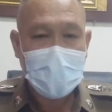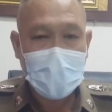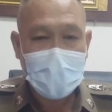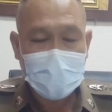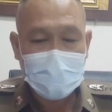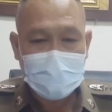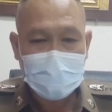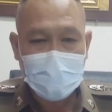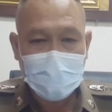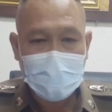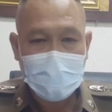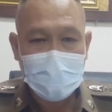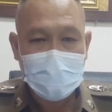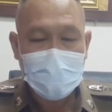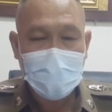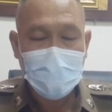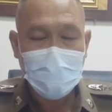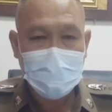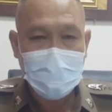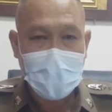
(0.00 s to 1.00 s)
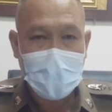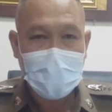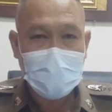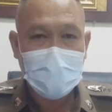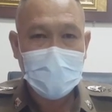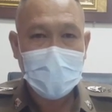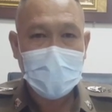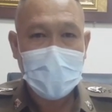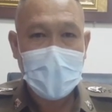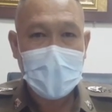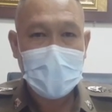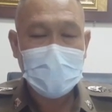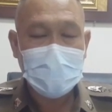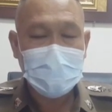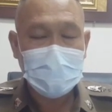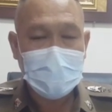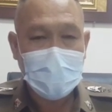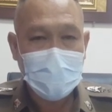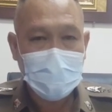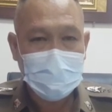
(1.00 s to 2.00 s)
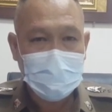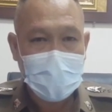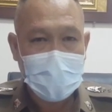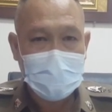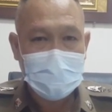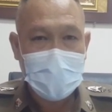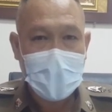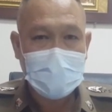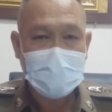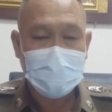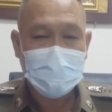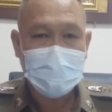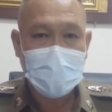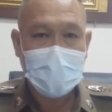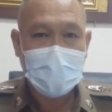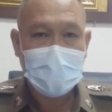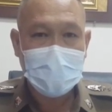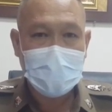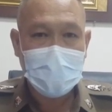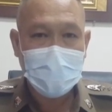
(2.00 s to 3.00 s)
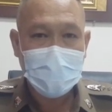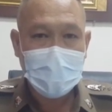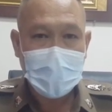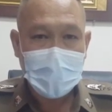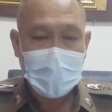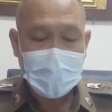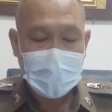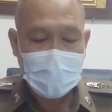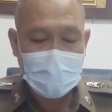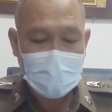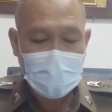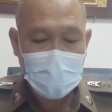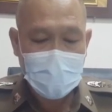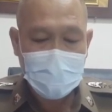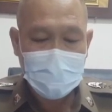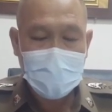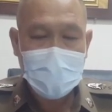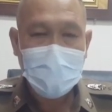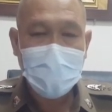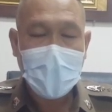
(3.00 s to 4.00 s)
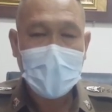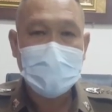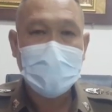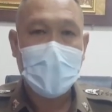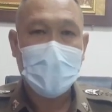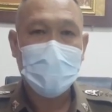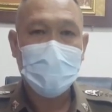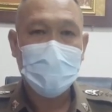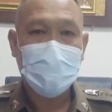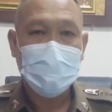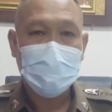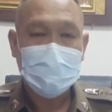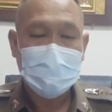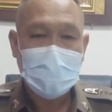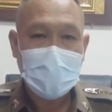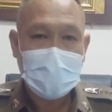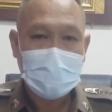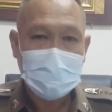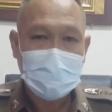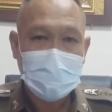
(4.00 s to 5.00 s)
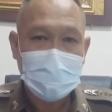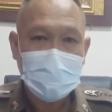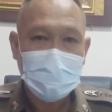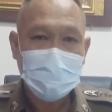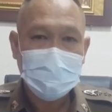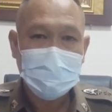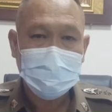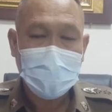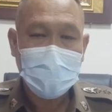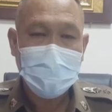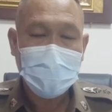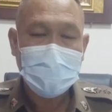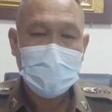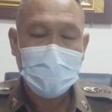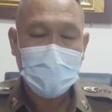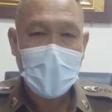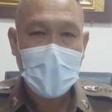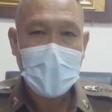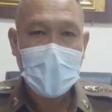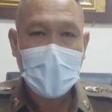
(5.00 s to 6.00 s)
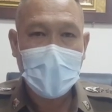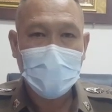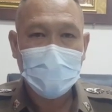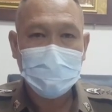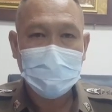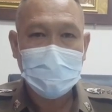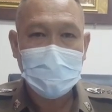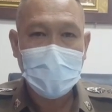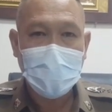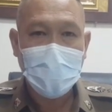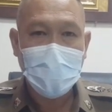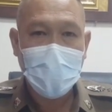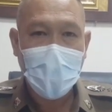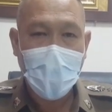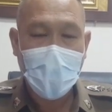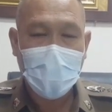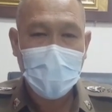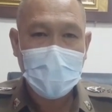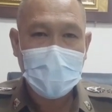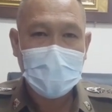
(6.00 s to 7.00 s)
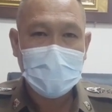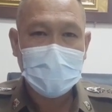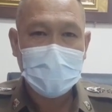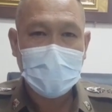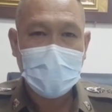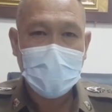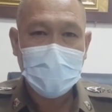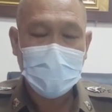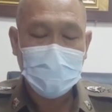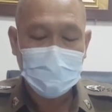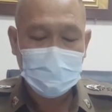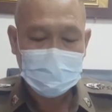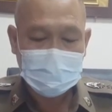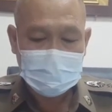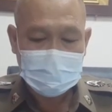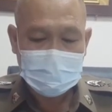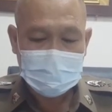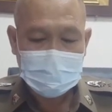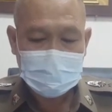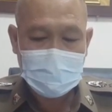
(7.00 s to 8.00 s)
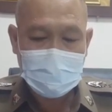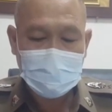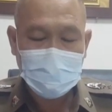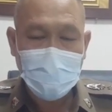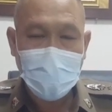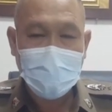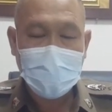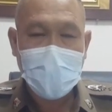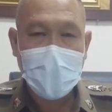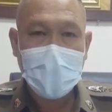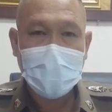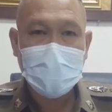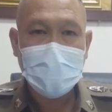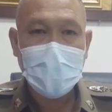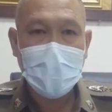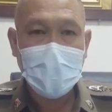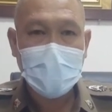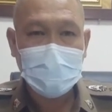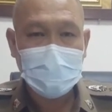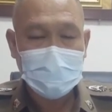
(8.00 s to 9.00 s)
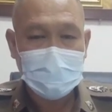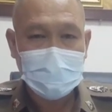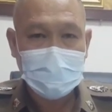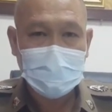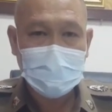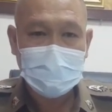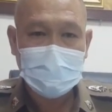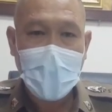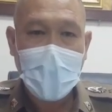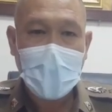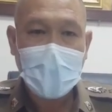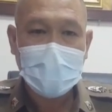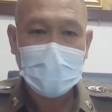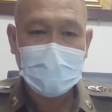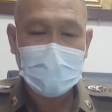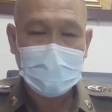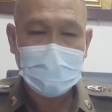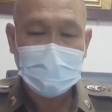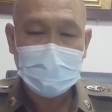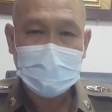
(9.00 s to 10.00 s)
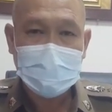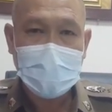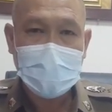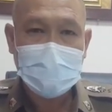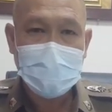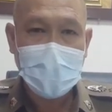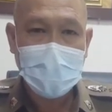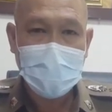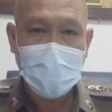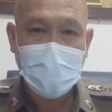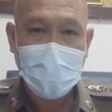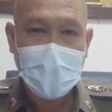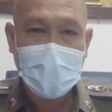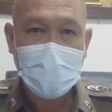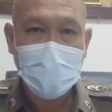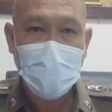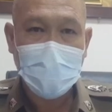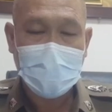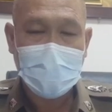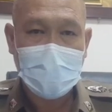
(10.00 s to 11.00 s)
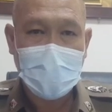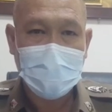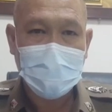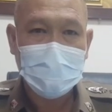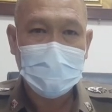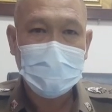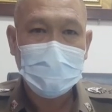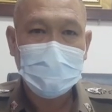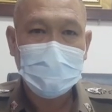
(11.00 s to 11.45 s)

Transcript: นะฮะ เกี่ยวกับเรื่องอาวุธปืนนะ เน้นอาวุธปืนยาเสพติดนะครับ แล้วก็มีหมายจับซึ่งเป็นหมายจับครั้งเก่าที่เราออกไว้นะครับซึ่งทั่วประเทศจะตั้งในลักษณะเดียวกันทั้งหมดนะครับ